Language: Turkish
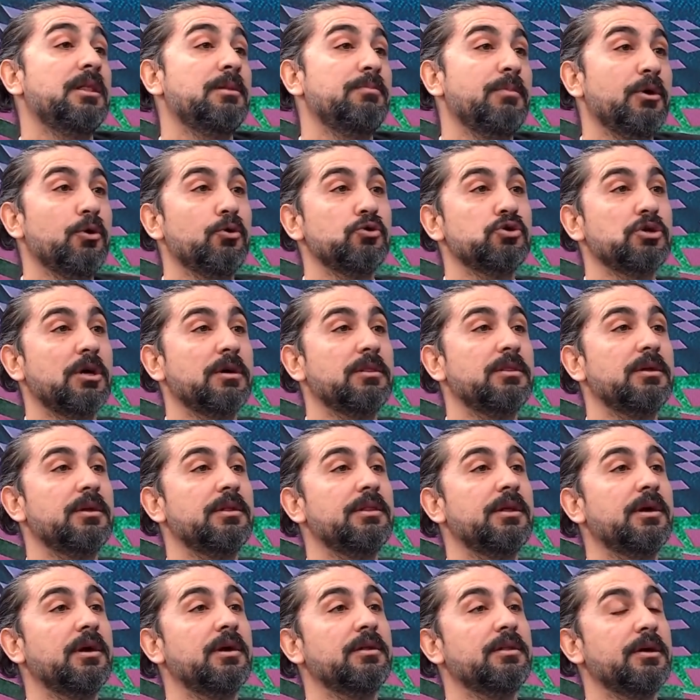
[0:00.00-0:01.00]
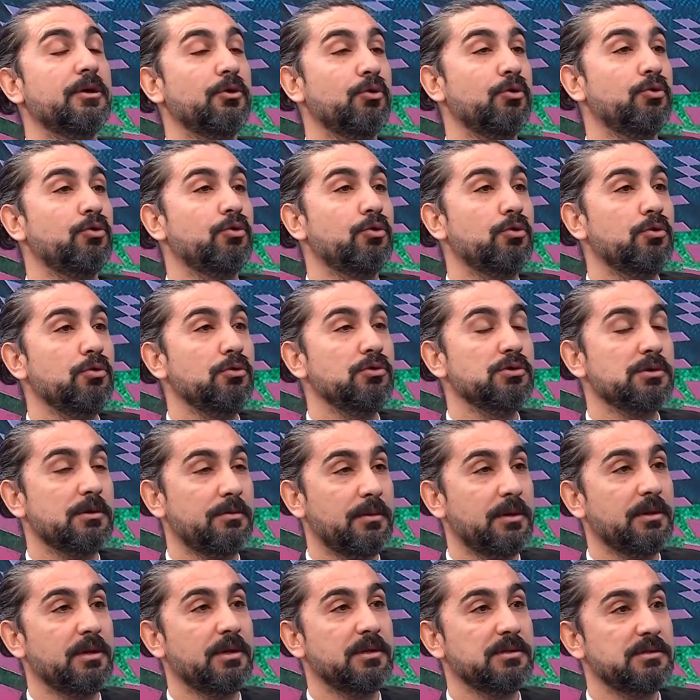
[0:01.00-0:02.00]
idman ocaklarına kadar götürdüğü
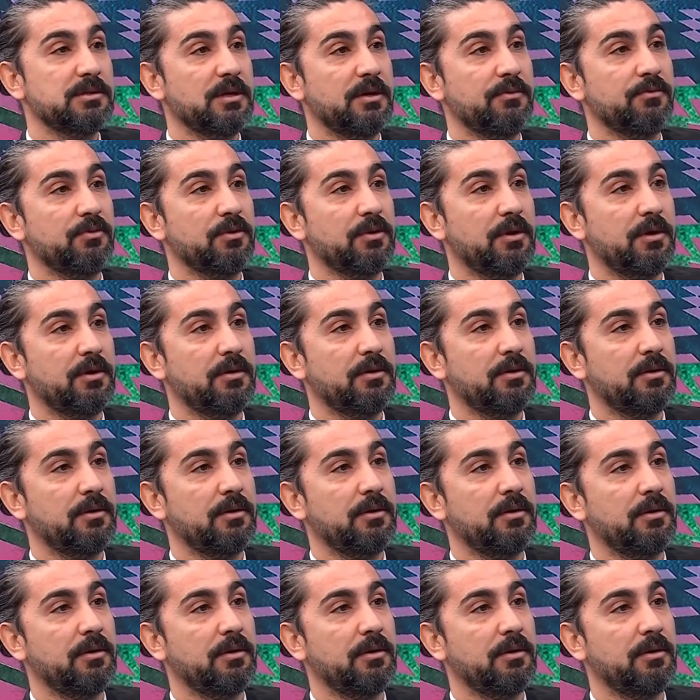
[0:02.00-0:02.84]
zaman. Trabzonsporlu